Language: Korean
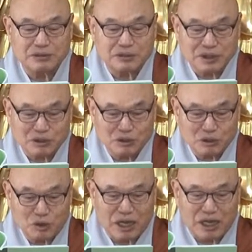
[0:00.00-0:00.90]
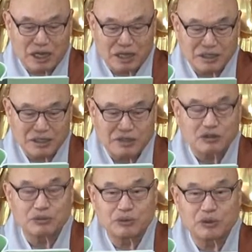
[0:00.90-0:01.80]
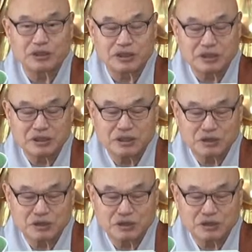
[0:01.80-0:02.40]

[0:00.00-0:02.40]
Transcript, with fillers: 너무나도 환히 깨뜨려 보고 있어.